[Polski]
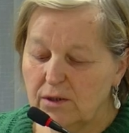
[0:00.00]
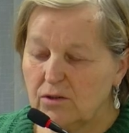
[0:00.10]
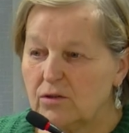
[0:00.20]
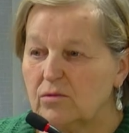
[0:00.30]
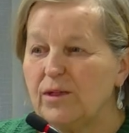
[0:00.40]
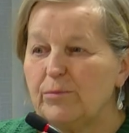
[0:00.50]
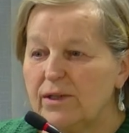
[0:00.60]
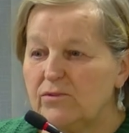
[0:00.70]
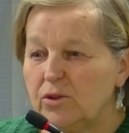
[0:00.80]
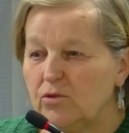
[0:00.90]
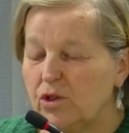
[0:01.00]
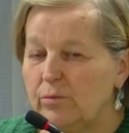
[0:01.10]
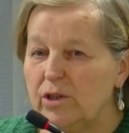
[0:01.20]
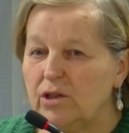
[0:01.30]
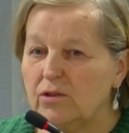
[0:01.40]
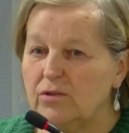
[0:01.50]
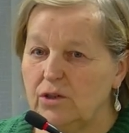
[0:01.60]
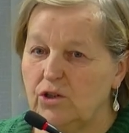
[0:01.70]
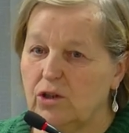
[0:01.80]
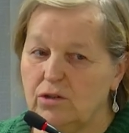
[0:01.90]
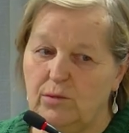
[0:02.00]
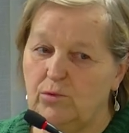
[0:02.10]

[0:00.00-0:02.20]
to są naprawdę duże pieniądze i szkoda